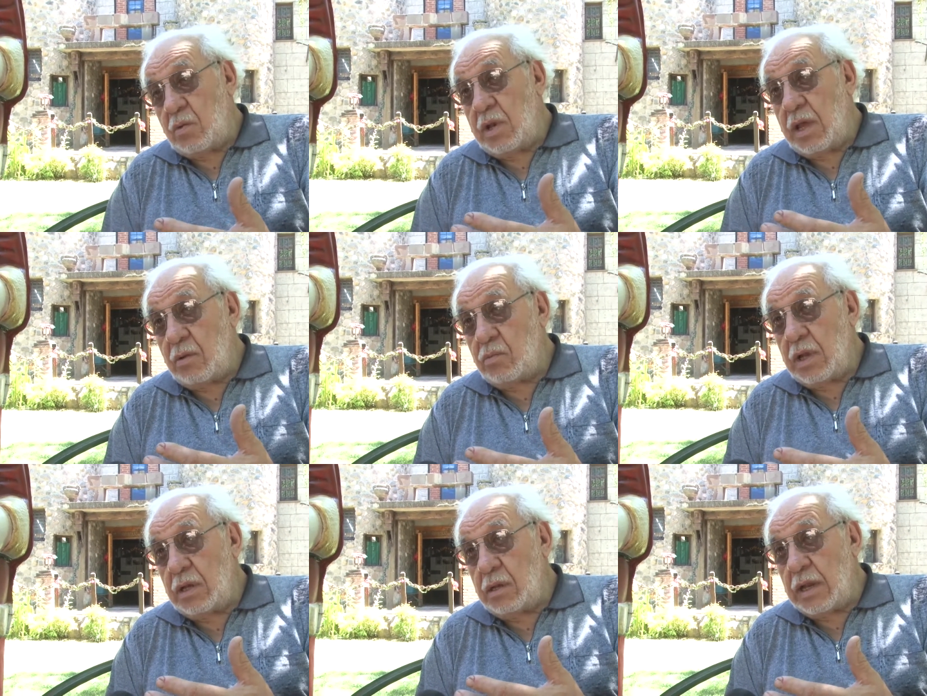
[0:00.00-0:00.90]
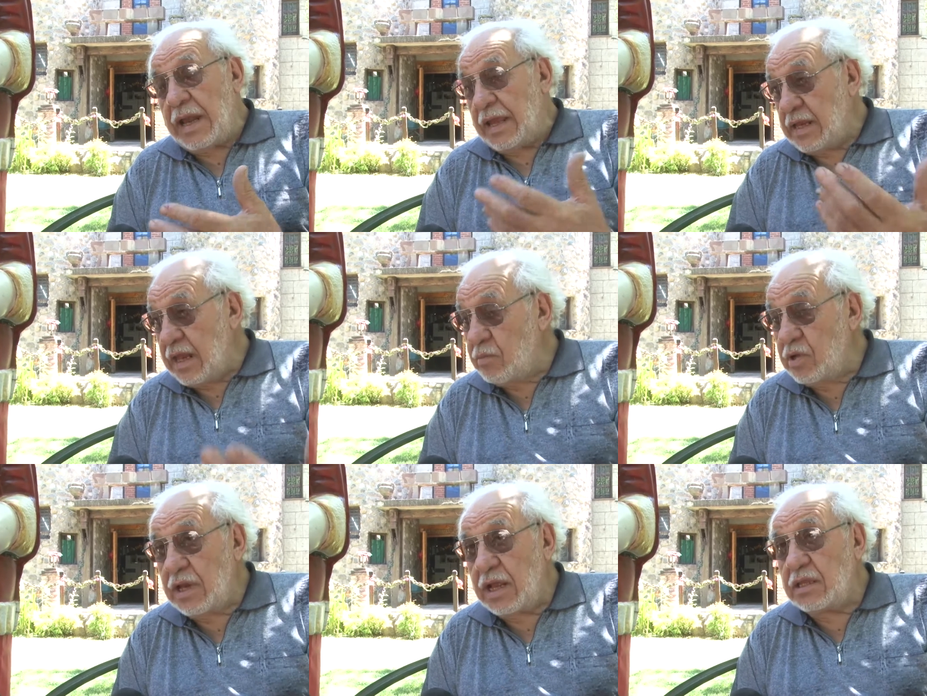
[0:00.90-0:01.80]
una alegría
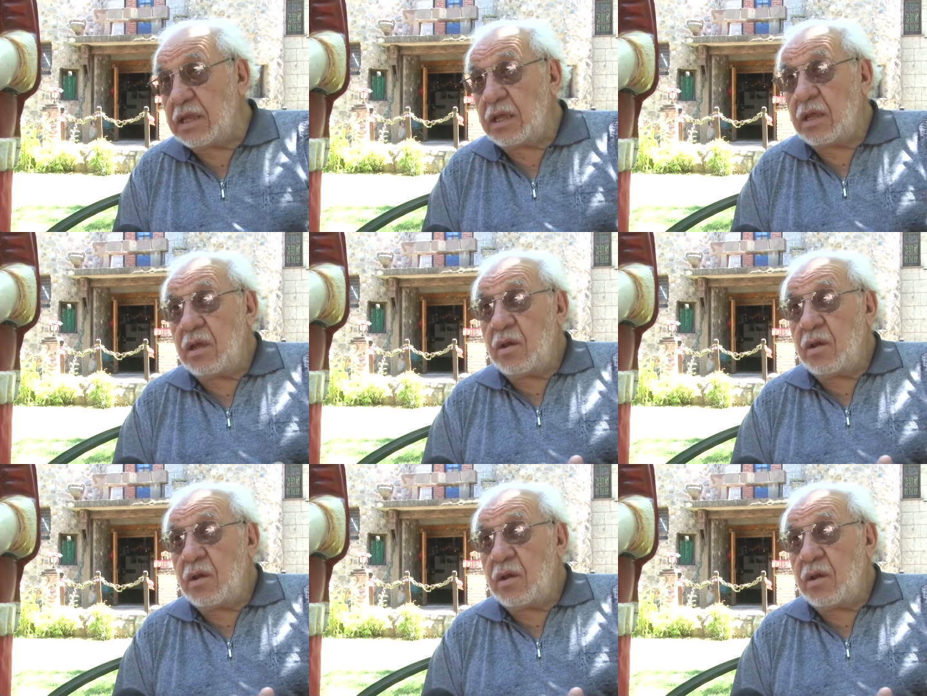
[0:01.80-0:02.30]
muy grande,